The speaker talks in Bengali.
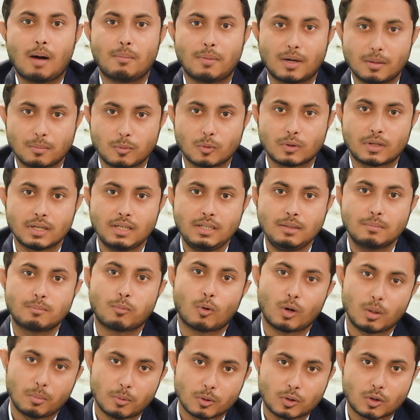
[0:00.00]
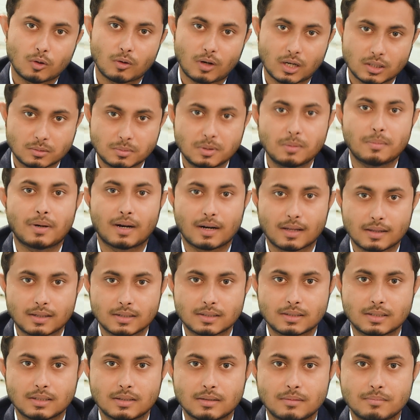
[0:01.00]
আমার ভোটেই পরিবর্তন আসবে
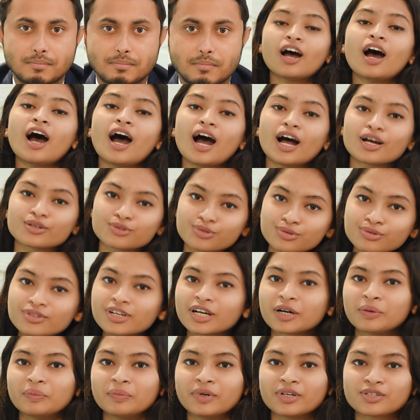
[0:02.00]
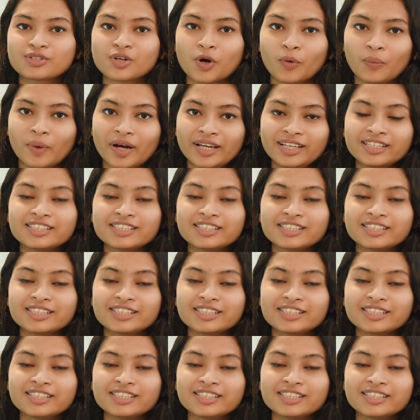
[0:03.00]
বাংলাদেশে আসুন আমরা সবাই